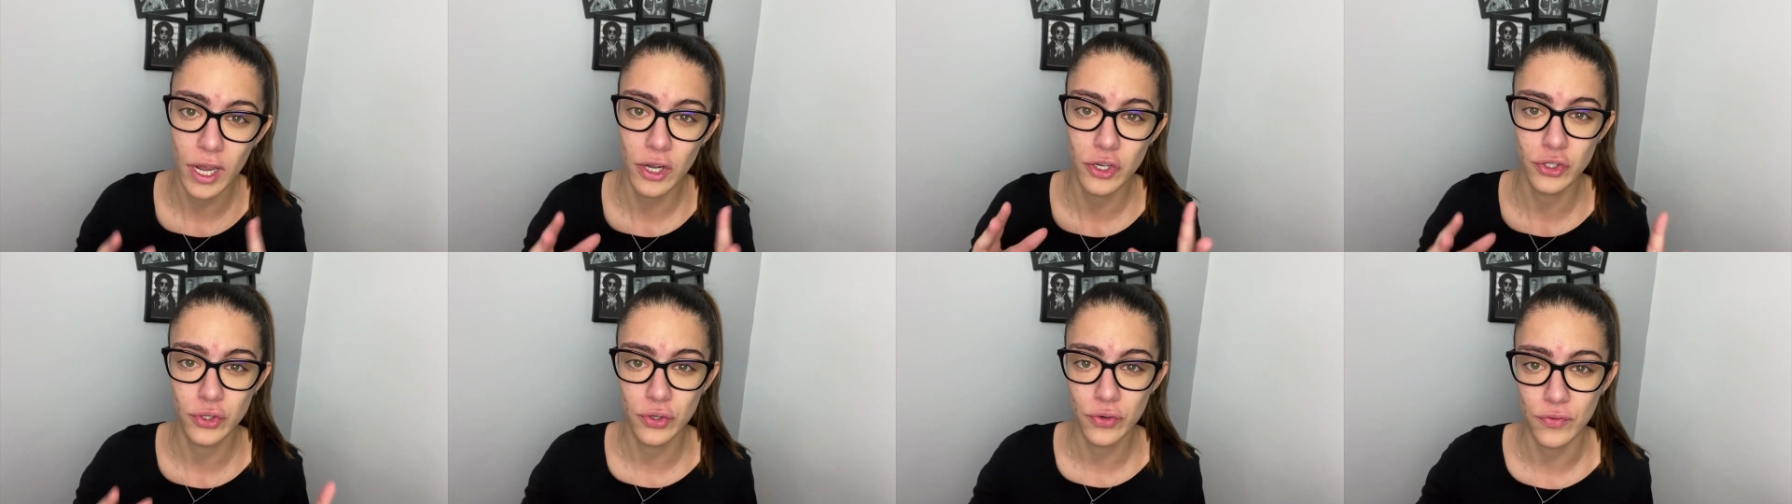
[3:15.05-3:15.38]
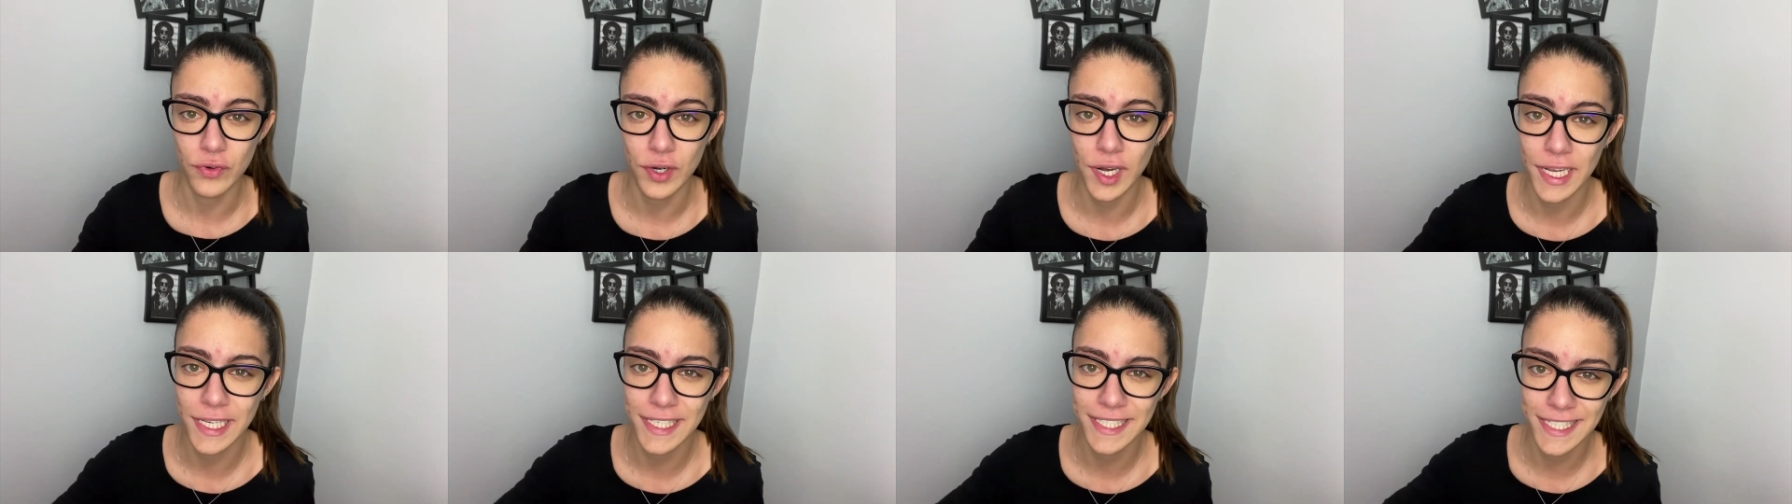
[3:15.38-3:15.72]
je vous
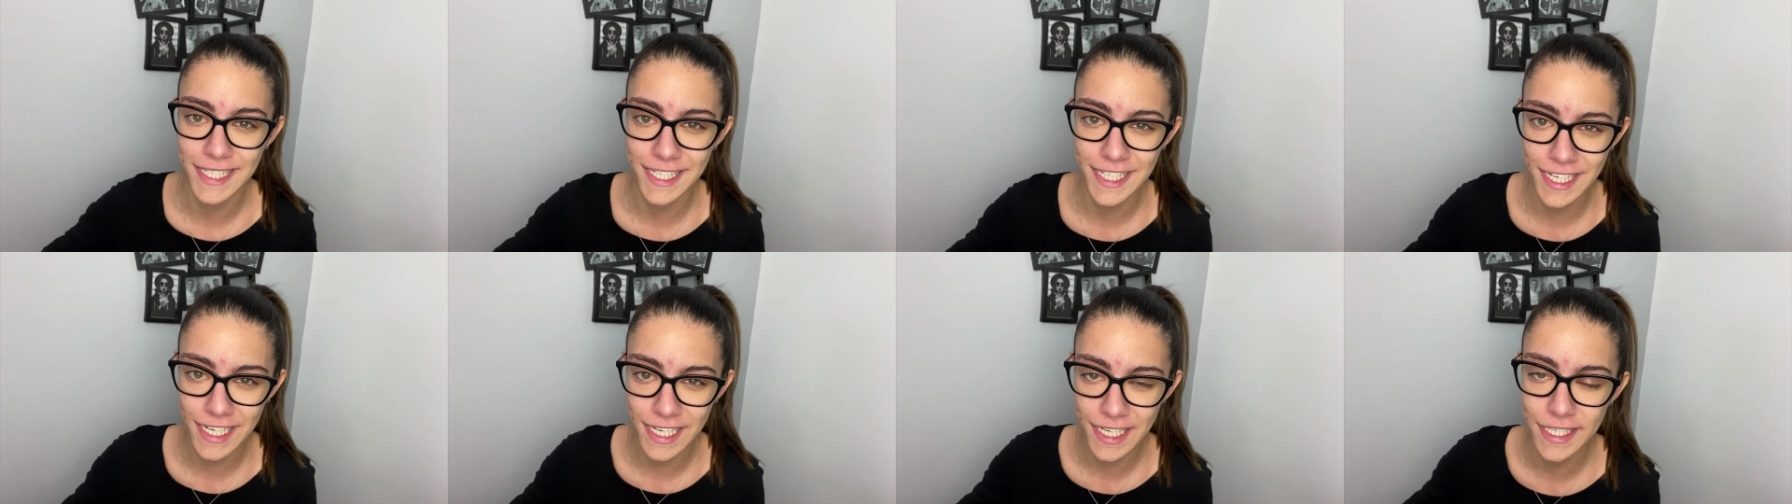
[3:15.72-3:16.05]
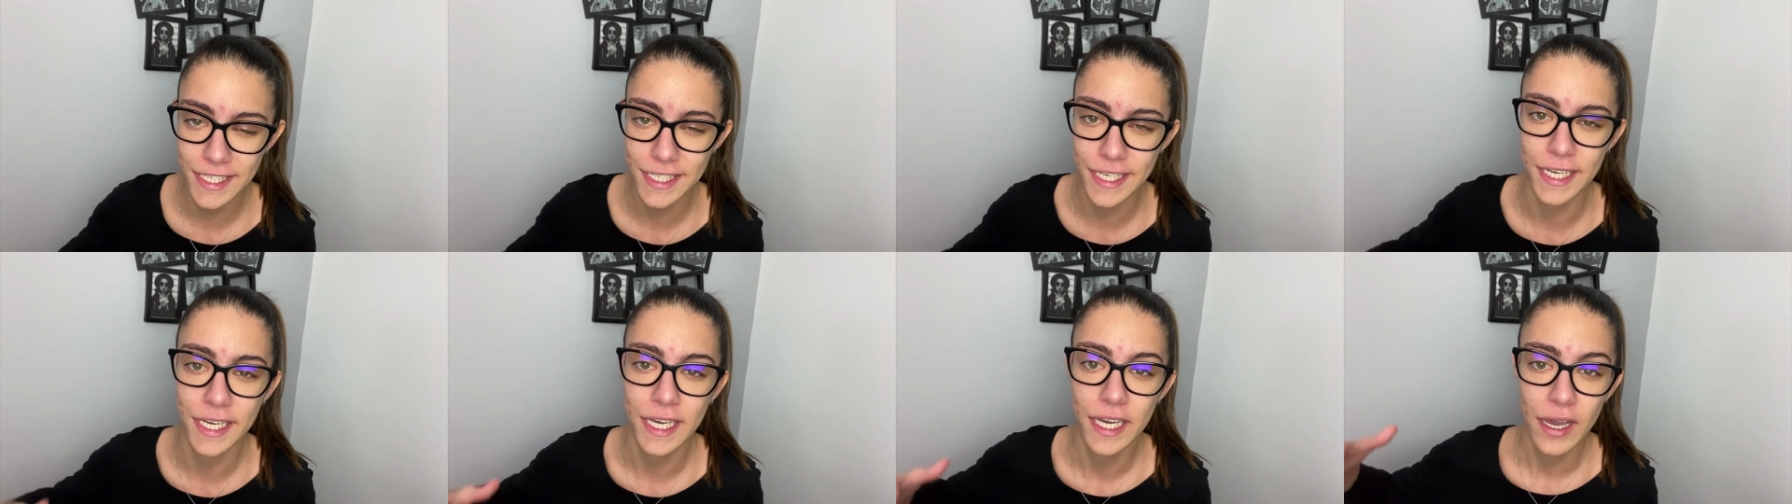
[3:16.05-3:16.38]
laisse
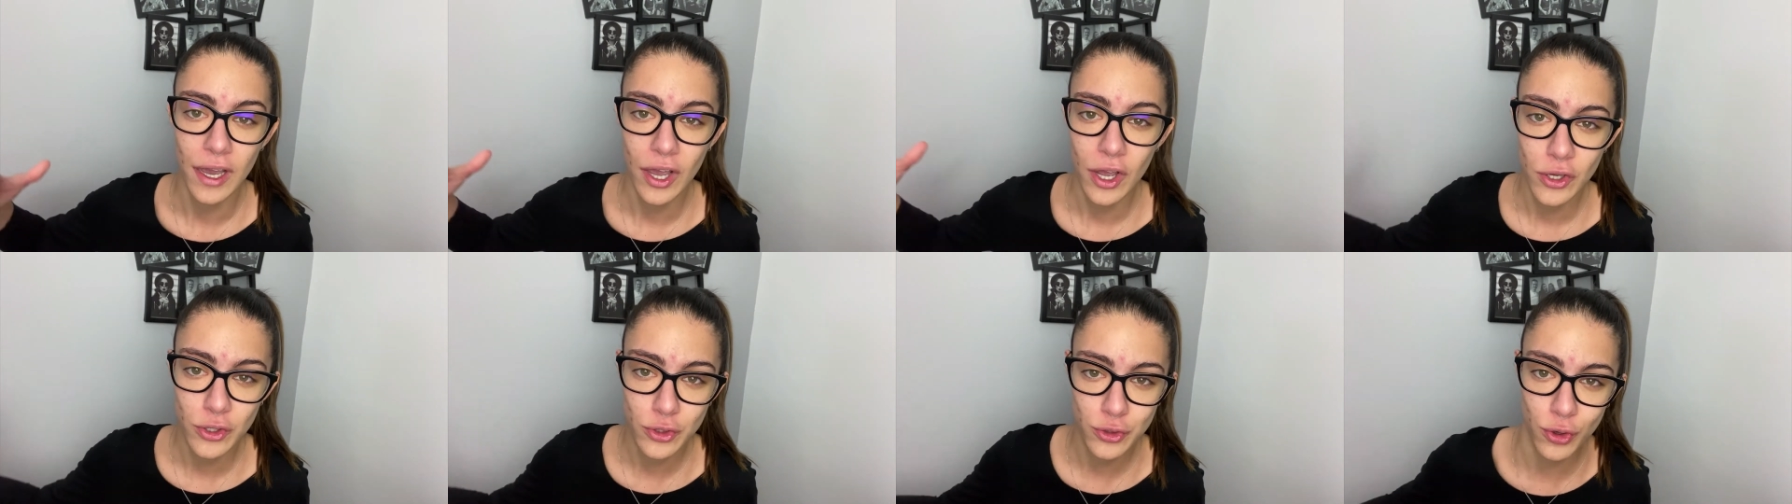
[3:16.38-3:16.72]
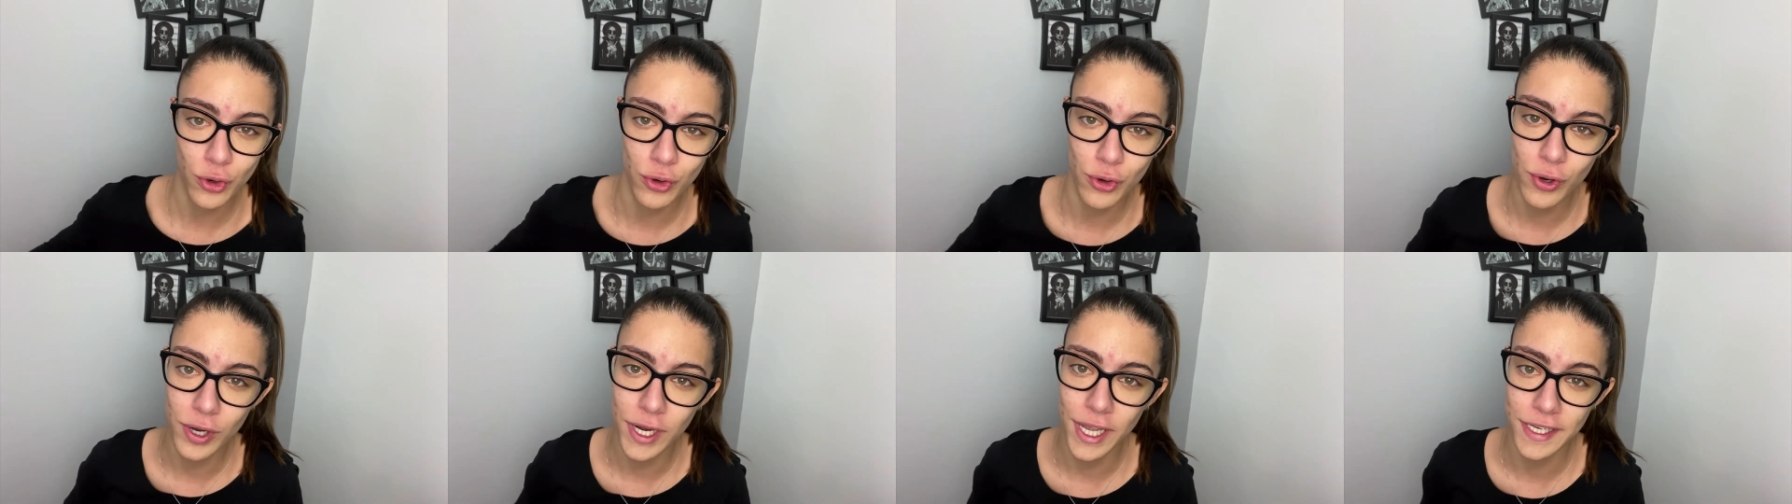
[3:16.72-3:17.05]
cliquer sur
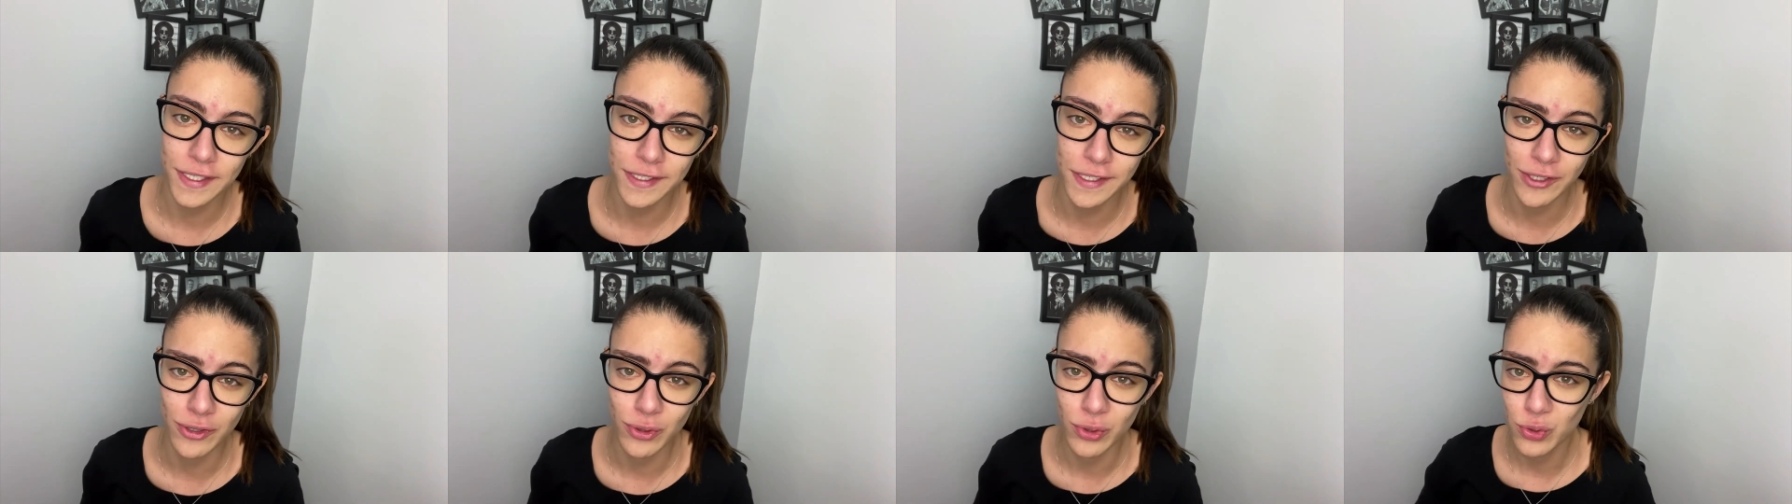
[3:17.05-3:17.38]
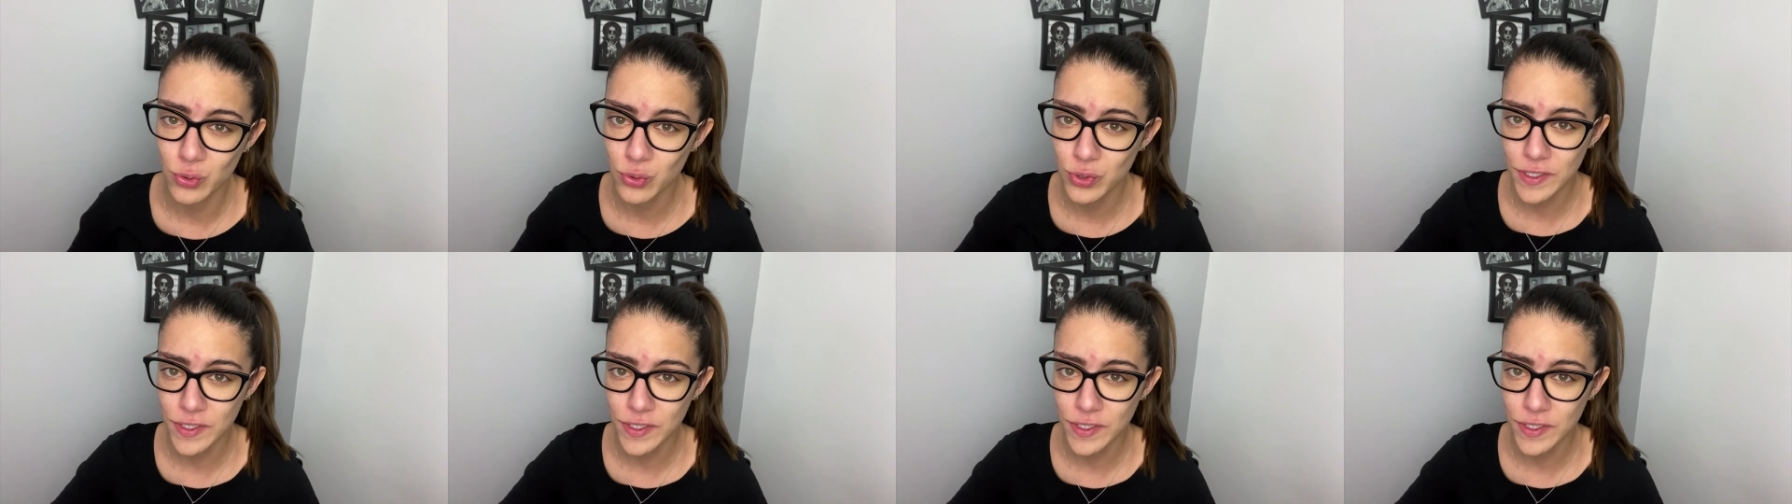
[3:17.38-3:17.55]
le lien ci-dessous.